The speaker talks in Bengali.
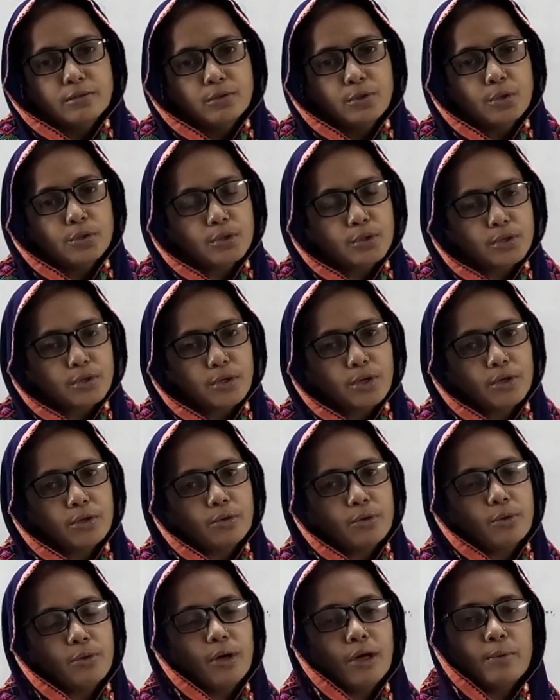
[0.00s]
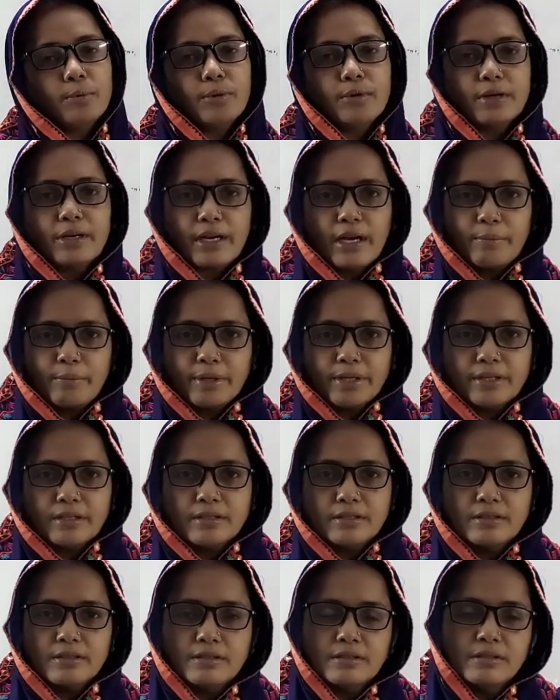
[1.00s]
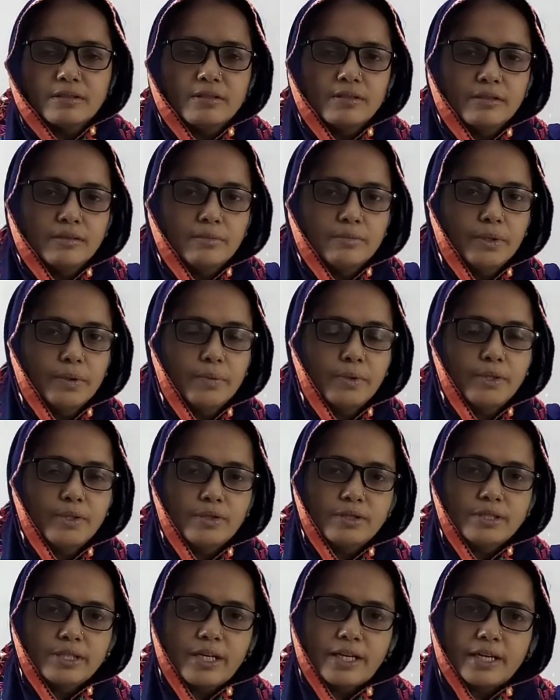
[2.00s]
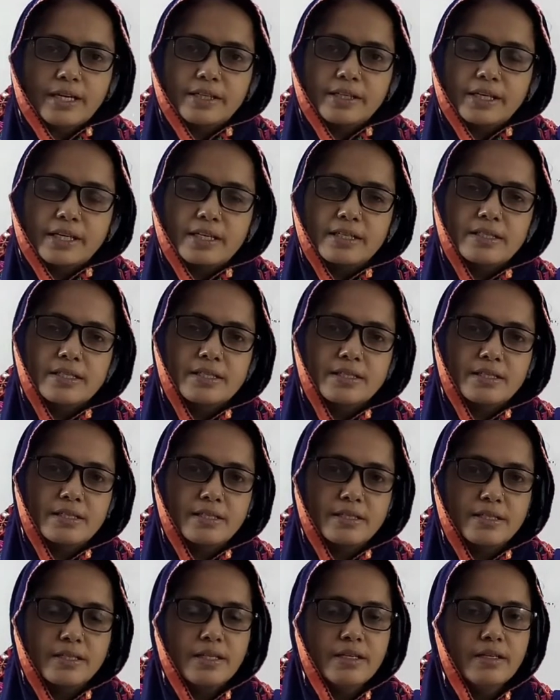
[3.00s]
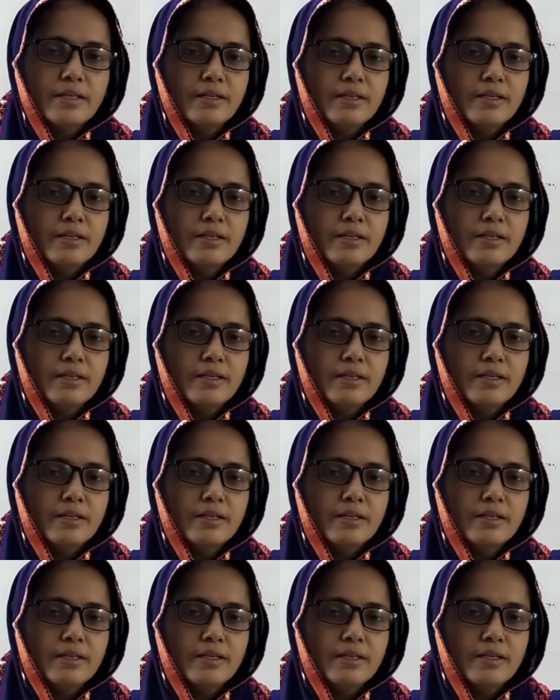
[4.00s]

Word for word: ছোট শহরগুলো এবং গ্রামে বিভিন্ন জায়গায় দেখা যাচ্ছে যে